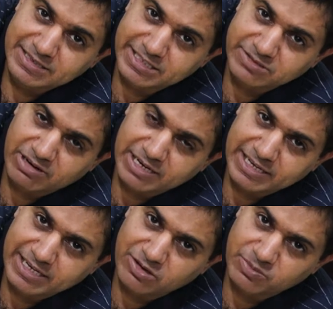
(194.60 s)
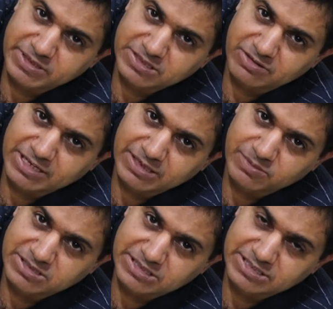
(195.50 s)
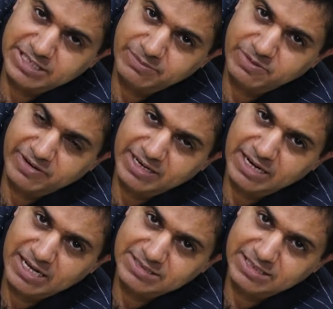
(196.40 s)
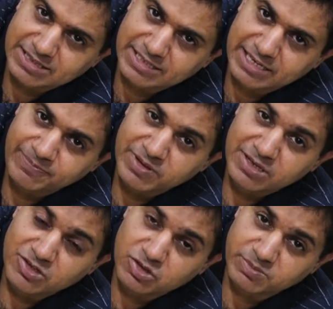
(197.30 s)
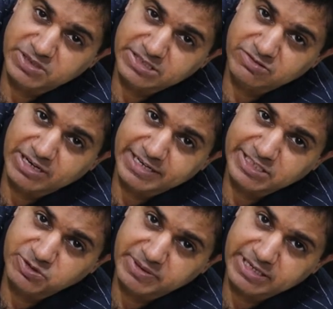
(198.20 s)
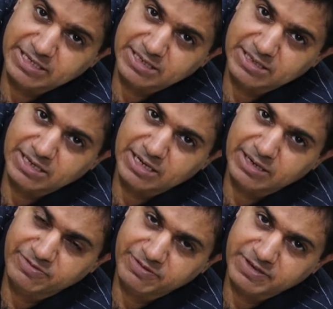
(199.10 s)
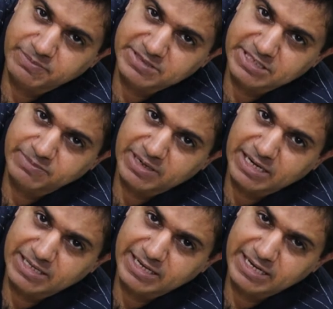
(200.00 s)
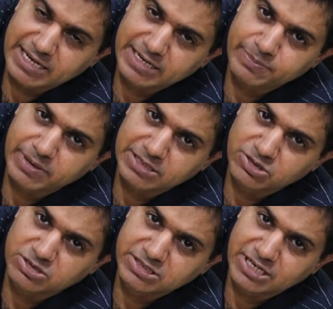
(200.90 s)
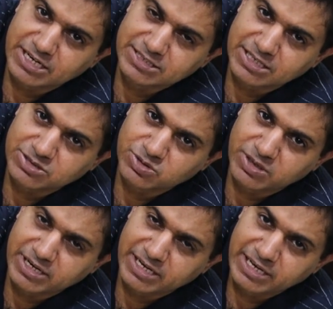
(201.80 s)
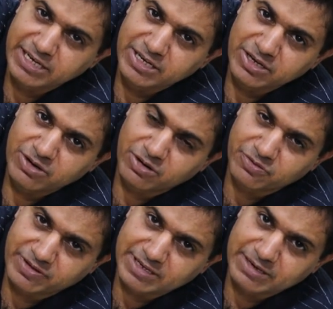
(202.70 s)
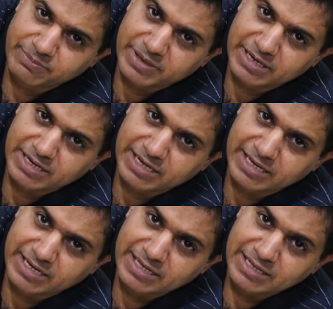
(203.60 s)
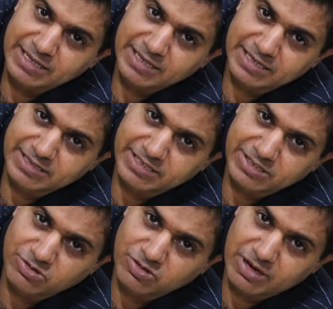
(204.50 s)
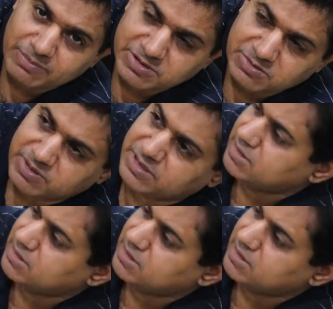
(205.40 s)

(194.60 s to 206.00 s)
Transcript: 30 वाट की और 20 वाट की मशीन सेम इफेक्ट ला सकती हैं तो हम तीस वाट की स्पीड फिफ्टी परसेंट बढ़ा देंगे यानी सौ से साढ़े सात करेंगे और फिर कंपेयर करेंगे इन तीनों को आपस में